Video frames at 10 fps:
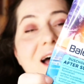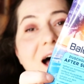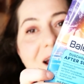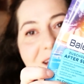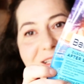
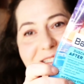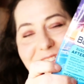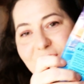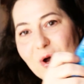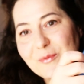Allerdings
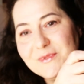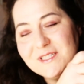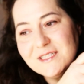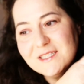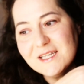kommen
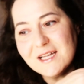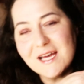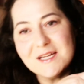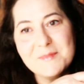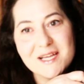die in
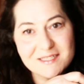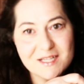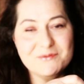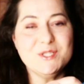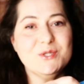einem
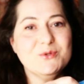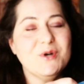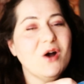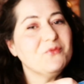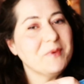Extra-Video
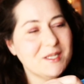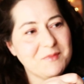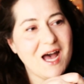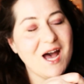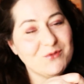auf meinem
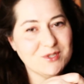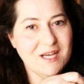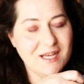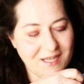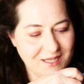
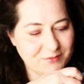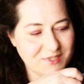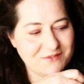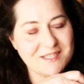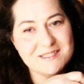Avon-Kanal,
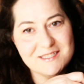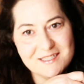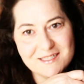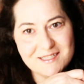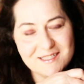deswegen sind die
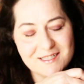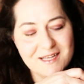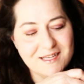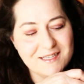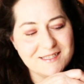nicht
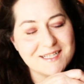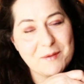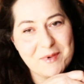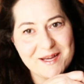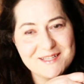hier
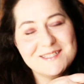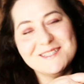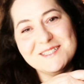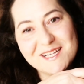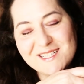dabei. Nicht, dass
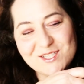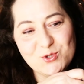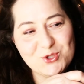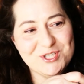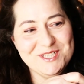ihr denkt, ich
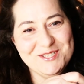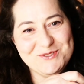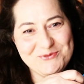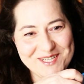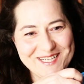dusche
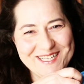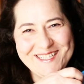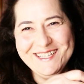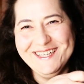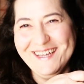so wenig.